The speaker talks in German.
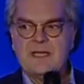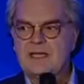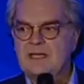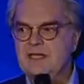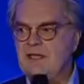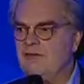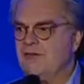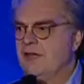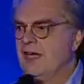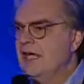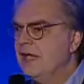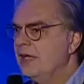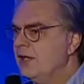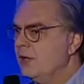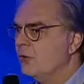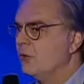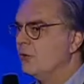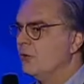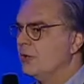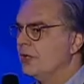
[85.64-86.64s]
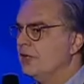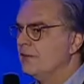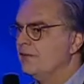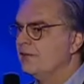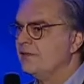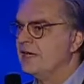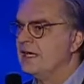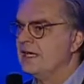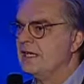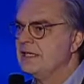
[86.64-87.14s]
der Veränderungen im
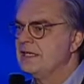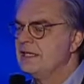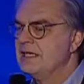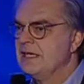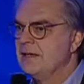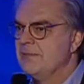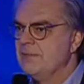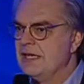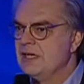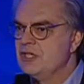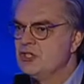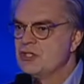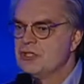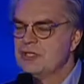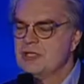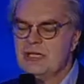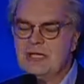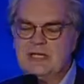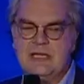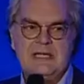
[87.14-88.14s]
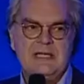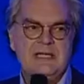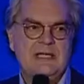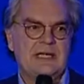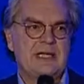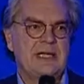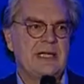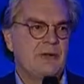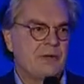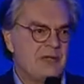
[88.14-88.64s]
Verhalten der Menschen,
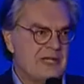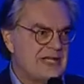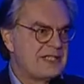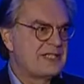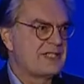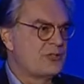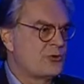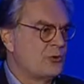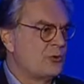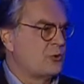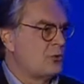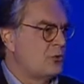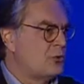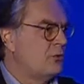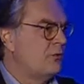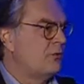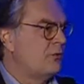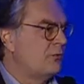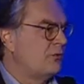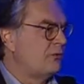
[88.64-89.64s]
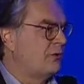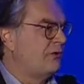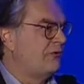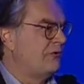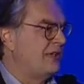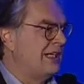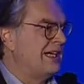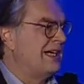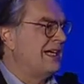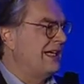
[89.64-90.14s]
genau das zu tun, wofür
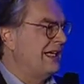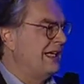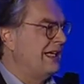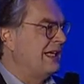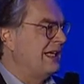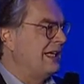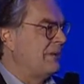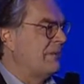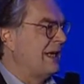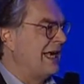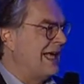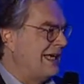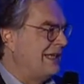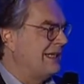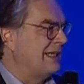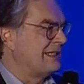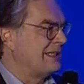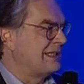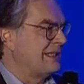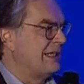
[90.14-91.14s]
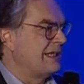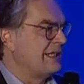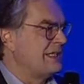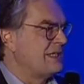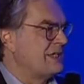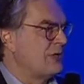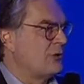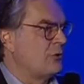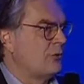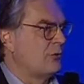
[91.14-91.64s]
wir ja eigentlich mal angetreten
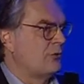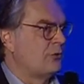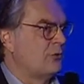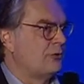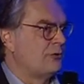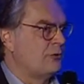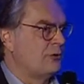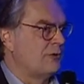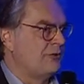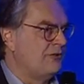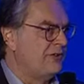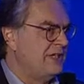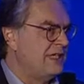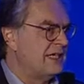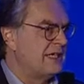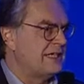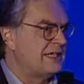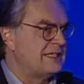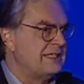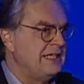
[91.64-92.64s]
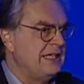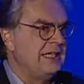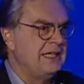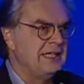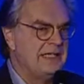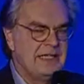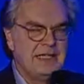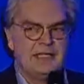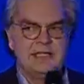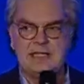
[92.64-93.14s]
sind und wofür wir als
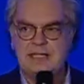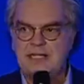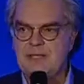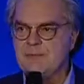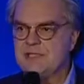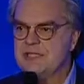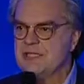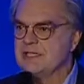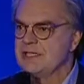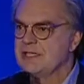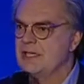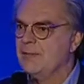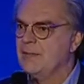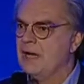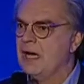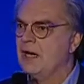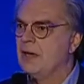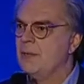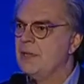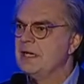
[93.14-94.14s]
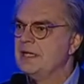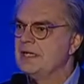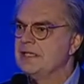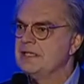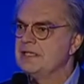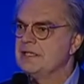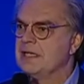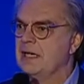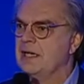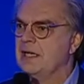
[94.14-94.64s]
diejenigen, die im System arbeiten,
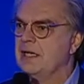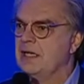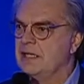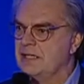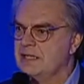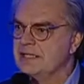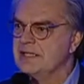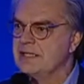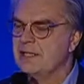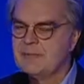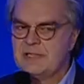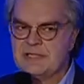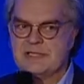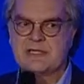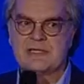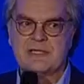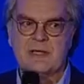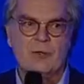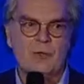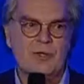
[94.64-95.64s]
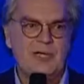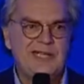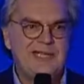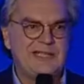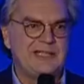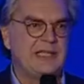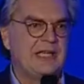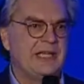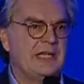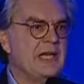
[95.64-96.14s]
sagen, ja, deshalb ist es auch
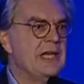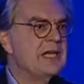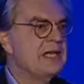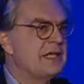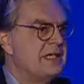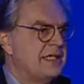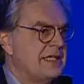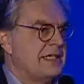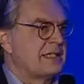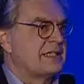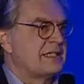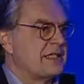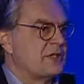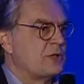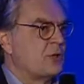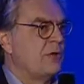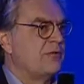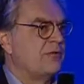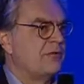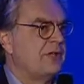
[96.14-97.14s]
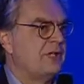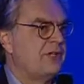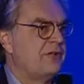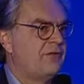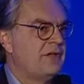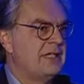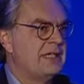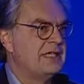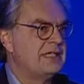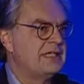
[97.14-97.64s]
richtig, dass das öffentlich
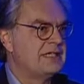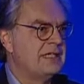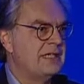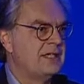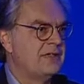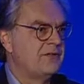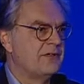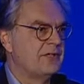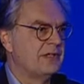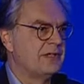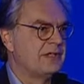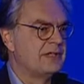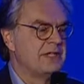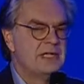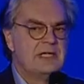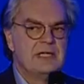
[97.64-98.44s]
finanziert wird